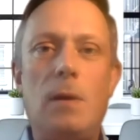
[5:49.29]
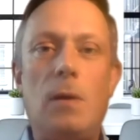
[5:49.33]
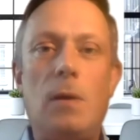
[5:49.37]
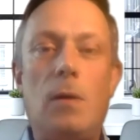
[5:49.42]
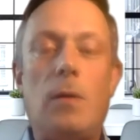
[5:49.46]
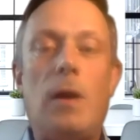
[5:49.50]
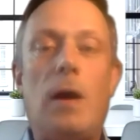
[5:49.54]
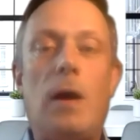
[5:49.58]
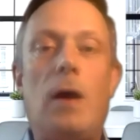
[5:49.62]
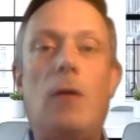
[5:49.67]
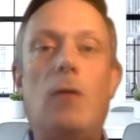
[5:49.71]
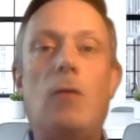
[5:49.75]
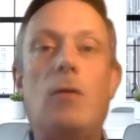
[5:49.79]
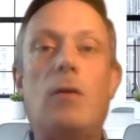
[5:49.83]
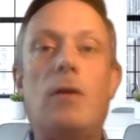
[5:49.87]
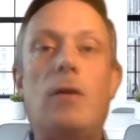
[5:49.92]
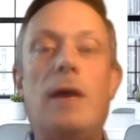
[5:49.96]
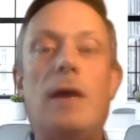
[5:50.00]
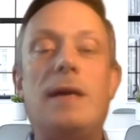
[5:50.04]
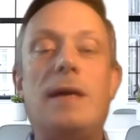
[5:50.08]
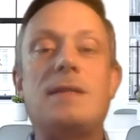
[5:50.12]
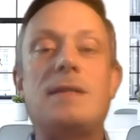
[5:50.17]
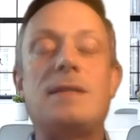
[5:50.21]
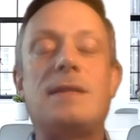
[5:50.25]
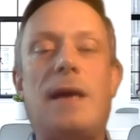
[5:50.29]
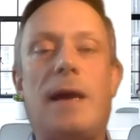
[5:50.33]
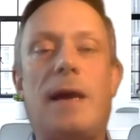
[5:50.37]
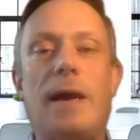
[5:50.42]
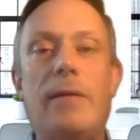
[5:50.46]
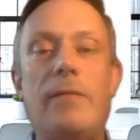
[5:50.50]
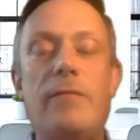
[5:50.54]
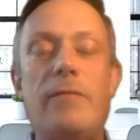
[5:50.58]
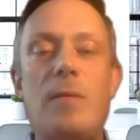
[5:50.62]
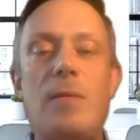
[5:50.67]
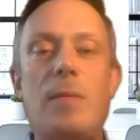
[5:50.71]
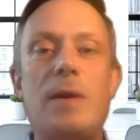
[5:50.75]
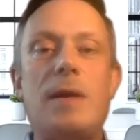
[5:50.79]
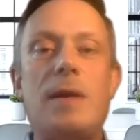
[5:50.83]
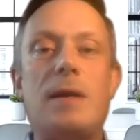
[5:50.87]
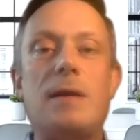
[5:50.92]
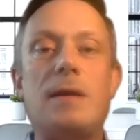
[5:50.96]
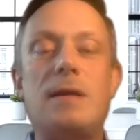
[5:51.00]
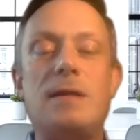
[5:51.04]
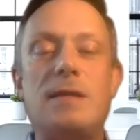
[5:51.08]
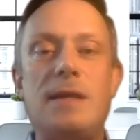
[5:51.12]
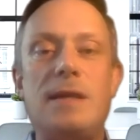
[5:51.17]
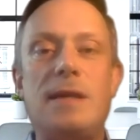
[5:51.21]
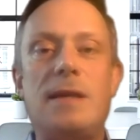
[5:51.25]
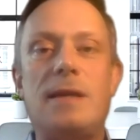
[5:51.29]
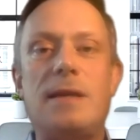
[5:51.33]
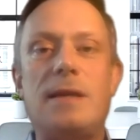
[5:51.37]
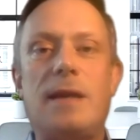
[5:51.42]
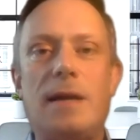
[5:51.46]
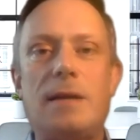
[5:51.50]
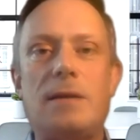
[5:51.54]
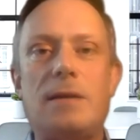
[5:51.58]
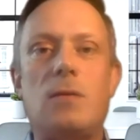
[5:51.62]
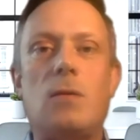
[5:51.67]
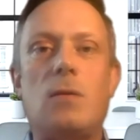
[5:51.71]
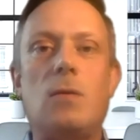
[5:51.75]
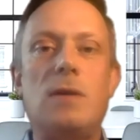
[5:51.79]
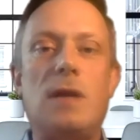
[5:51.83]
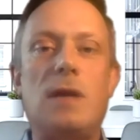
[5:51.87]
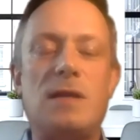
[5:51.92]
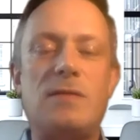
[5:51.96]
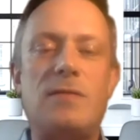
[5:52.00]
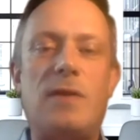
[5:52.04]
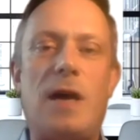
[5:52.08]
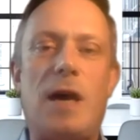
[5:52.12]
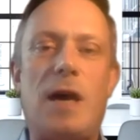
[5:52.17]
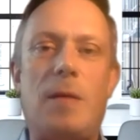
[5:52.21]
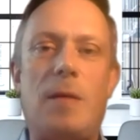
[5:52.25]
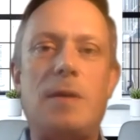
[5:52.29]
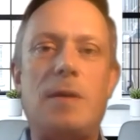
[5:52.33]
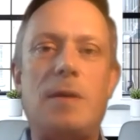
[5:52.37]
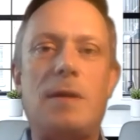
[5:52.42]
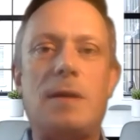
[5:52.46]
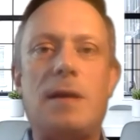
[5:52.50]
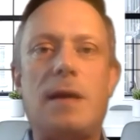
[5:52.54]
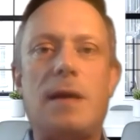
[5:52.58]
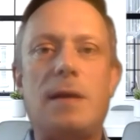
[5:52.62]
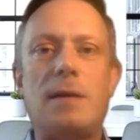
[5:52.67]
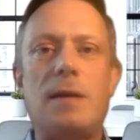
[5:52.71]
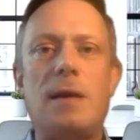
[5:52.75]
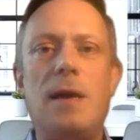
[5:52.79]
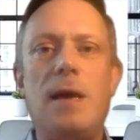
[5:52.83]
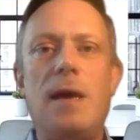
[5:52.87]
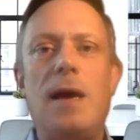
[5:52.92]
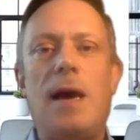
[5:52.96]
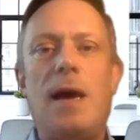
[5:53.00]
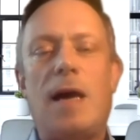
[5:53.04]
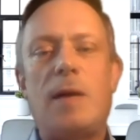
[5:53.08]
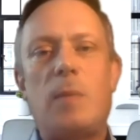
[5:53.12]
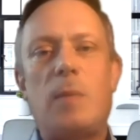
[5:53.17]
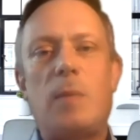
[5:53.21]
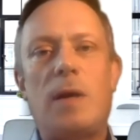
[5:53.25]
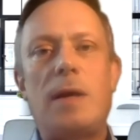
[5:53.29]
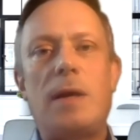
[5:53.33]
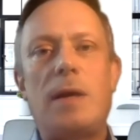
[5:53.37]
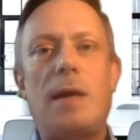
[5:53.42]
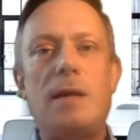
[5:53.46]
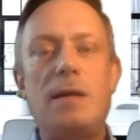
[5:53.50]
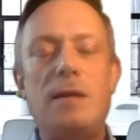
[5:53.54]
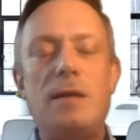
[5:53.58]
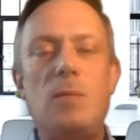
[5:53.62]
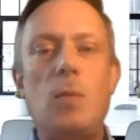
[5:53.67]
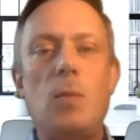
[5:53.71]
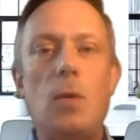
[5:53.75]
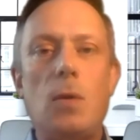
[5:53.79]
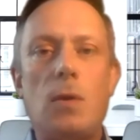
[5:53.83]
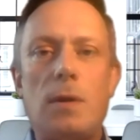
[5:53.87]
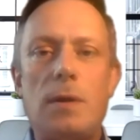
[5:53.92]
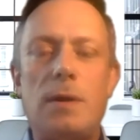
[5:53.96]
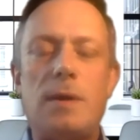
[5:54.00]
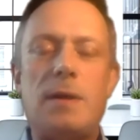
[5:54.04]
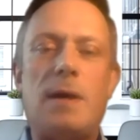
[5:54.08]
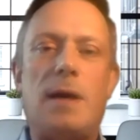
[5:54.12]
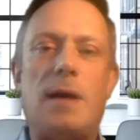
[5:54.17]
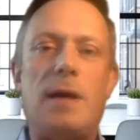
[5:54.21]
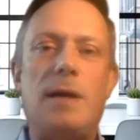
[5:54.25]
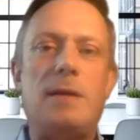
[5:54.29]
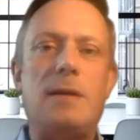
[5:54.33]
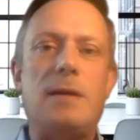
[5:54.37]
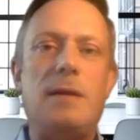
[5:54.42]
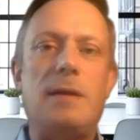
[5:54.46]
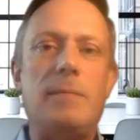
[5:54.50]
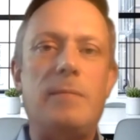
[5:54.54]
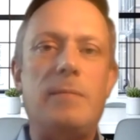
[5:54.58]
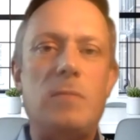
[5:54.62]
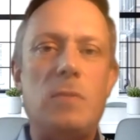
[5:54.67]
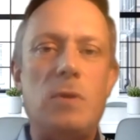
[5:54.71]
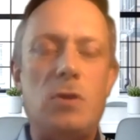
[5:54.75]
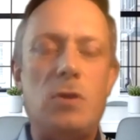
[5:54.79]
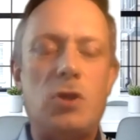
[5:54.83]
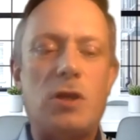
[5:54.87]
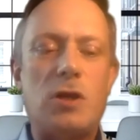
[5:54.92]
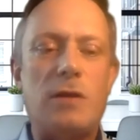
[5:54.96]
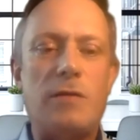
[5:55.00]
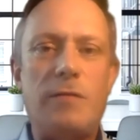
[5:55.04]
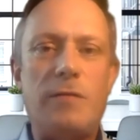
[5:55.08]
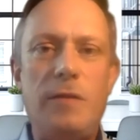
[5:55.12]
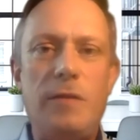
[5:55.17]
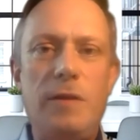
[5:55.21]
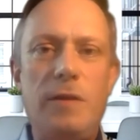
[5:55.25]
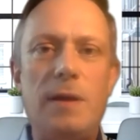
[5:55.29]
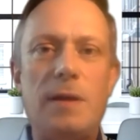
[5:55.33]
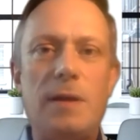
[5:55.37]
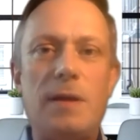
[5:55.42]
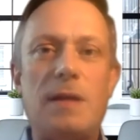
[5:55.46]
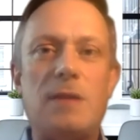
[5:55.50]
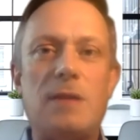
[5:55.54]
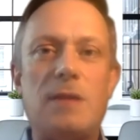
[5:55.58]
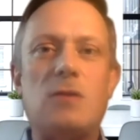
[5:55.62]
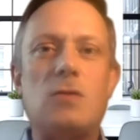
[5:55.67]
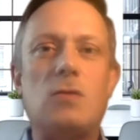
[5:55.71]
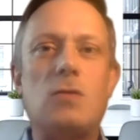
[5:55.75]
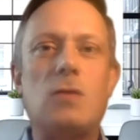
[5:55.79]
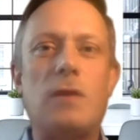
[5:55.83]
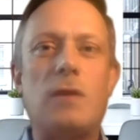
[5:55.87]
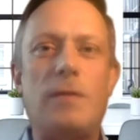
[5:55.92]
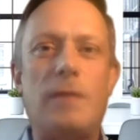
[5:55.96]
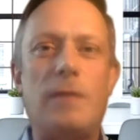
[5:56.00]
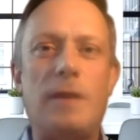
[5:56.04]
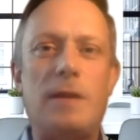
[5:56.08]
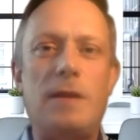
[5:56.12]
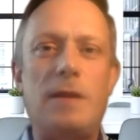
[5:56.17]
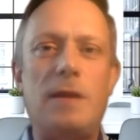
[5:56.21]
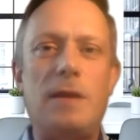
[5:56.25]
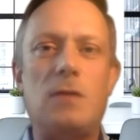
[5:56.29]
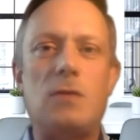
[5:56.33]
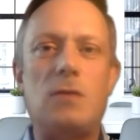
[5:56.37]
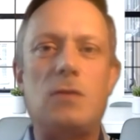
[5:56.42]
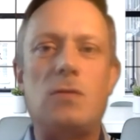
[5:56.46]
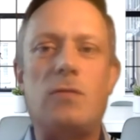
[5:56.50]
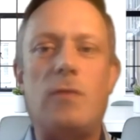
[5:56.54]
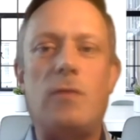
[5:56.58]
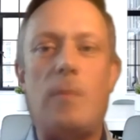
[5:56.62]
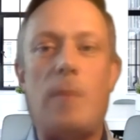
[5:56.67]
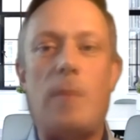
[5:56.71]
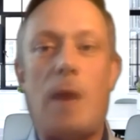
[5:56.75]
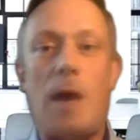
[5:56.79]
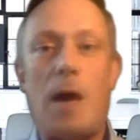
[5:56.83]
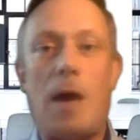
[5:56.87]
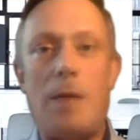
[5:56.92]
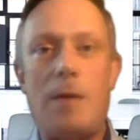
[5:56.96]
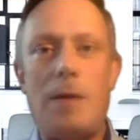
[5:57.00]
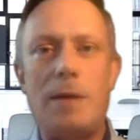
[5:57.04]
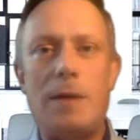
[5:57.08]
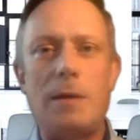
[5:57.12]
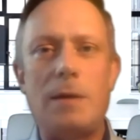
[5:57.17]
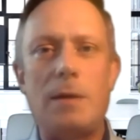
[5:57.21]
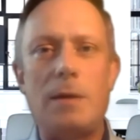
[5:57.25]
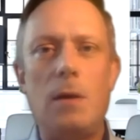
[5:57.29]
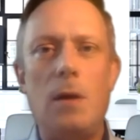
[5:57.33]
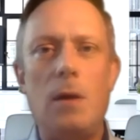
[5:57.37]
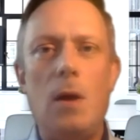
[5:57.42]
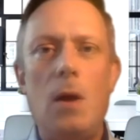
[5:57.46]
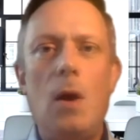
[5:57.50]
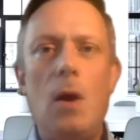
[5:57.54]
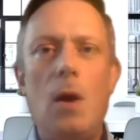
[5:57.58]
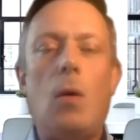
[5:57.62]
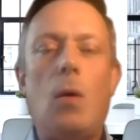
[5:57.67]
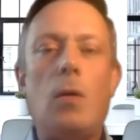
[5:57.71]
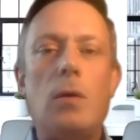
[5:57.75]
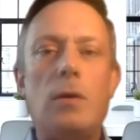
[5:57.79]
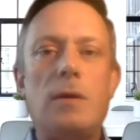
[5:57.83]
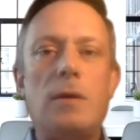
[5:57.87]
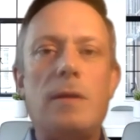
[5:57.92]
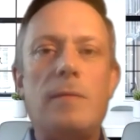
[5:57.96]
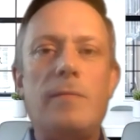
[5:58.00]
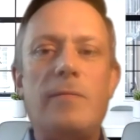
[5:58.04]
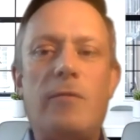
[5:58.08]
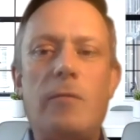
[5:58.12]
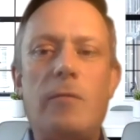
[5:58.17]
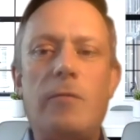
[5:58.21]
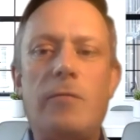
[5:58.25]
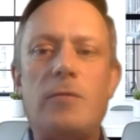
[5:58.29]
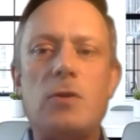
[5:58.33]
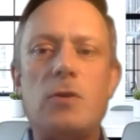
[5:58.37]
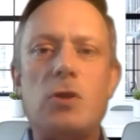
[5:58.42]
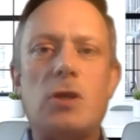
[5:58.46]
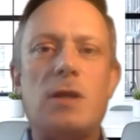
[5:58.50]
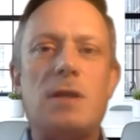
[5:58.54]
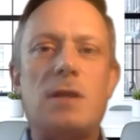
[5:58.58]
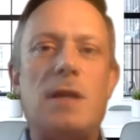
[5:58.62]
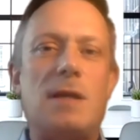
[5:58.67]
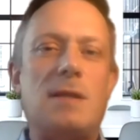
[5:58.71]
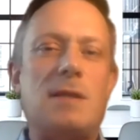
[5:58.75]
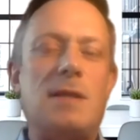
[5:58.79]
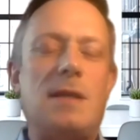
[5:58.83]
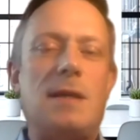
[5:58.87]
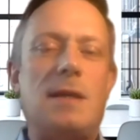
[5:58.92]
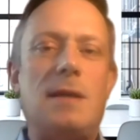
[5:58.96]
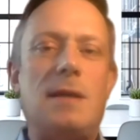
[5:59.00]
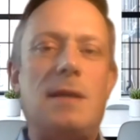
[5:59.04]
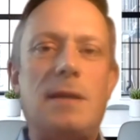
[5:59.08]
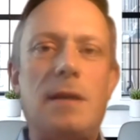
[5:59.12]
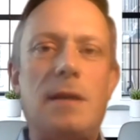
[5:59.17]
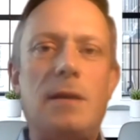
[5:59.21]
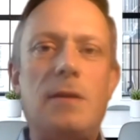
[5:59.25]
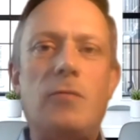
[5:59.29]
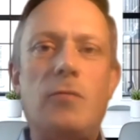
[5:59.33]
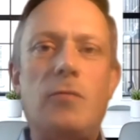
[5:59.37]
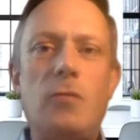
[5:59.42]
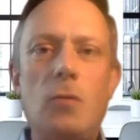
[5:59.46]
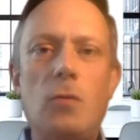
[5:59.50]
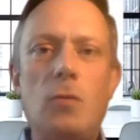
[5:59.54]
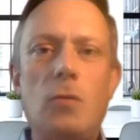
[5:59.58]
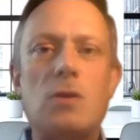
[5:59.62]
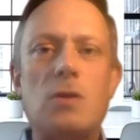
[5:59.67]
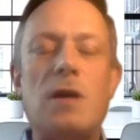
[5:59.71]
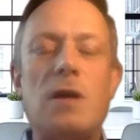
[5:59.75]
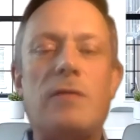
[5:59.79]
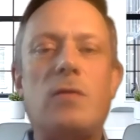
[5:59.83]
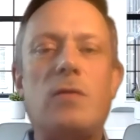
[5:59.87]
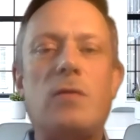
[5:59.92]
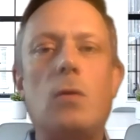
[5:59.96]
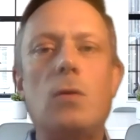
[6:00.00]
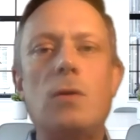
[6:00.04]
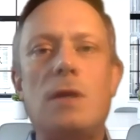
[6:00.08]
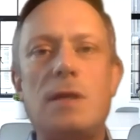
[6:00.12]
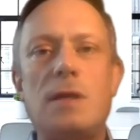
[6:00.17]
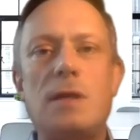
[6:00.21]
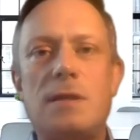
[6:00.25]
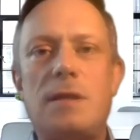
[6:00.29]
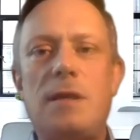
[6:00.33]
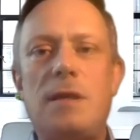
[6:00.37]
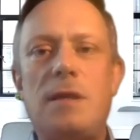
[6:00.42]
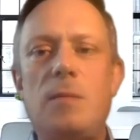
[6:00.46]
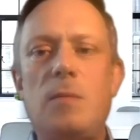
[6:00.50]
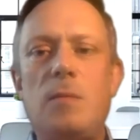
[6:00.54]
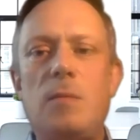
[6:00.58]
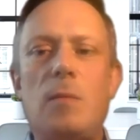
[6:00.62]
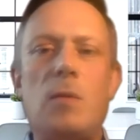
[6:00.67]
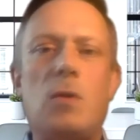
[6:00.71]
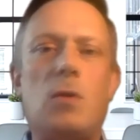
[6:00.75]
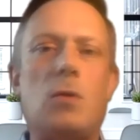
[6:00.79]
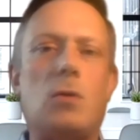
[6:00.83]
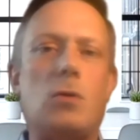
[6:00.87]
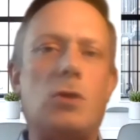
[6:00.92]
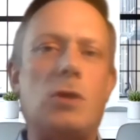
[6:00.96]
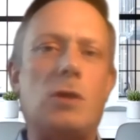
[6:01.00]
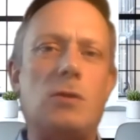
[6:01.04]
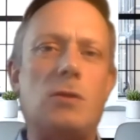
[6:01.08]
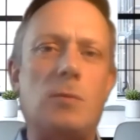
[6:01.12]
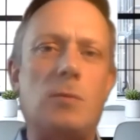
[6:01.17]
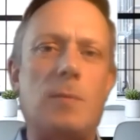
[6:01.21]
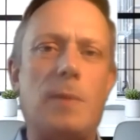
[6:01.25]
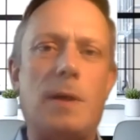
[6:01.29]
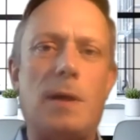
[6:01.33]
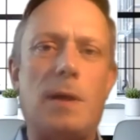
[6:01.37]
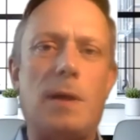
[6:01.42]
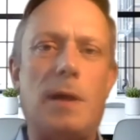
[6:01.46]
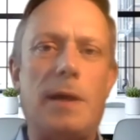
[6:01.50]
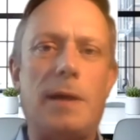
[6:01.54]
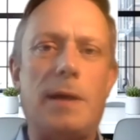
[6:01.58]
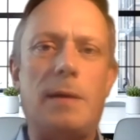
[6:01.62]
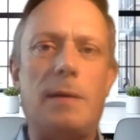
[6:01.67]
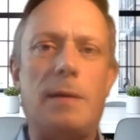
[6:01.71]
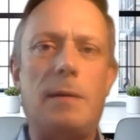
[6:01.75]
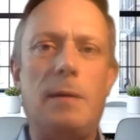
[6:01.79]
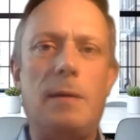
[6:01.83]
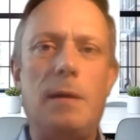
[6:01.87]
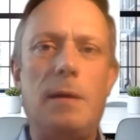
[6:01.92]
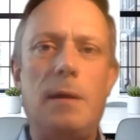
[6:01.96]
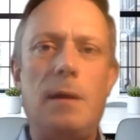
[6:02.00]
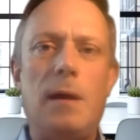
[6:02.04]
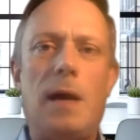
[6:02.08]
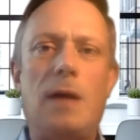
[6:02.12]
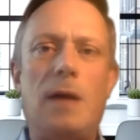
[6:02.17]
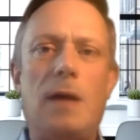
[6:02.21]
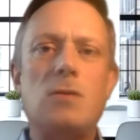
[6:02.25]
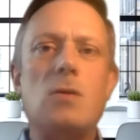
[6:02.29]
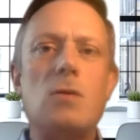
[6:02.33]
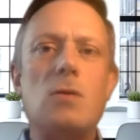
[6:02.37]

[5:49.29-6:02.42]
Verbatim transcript: Und auch erst dann, wenn man dann gesegelt hat und das verarbeitet hat, hat man dann die Möglichkeit, in Schritt 4 das zu reflektieren und zu verarbeiten und im fünften Schritt tatsächlich dann die Führungskraft und das Team mit dem Coaching zu begleiten. Also